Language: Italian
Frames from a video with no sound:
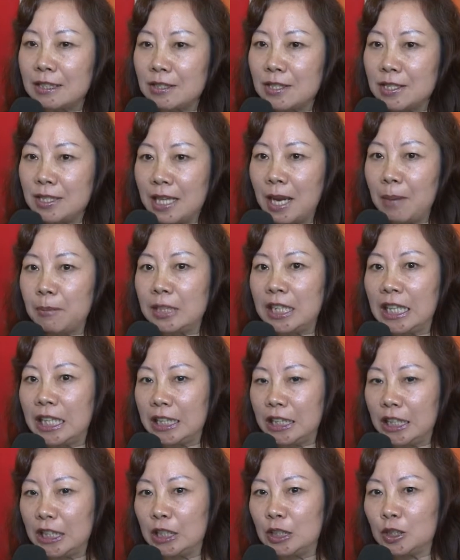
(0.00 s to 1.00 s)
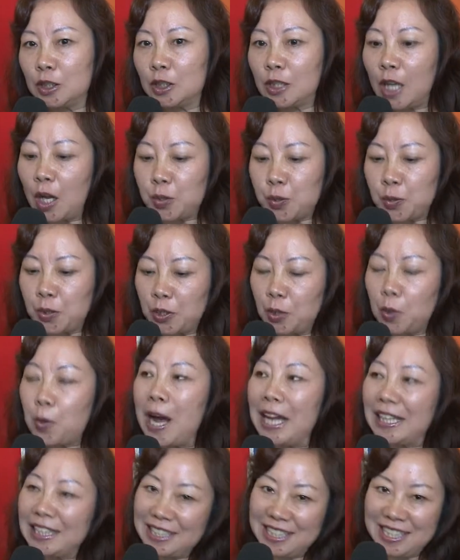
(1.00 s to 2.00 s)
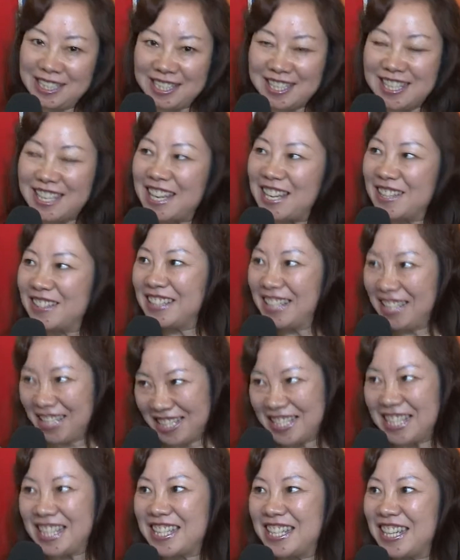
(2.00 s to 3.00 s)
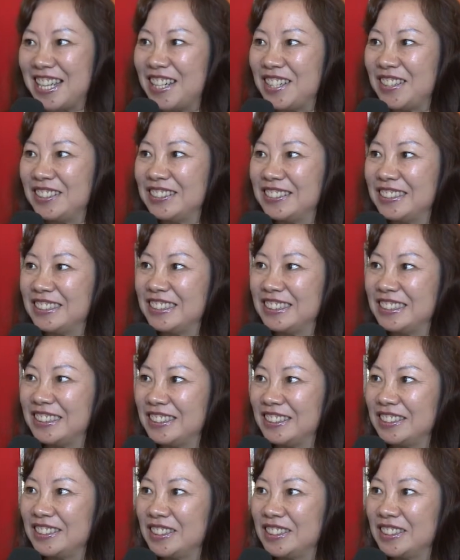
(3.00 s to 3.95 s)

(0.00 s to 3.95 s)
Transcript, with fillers: comune di tutti i bambini deve, devono avere una famiglia.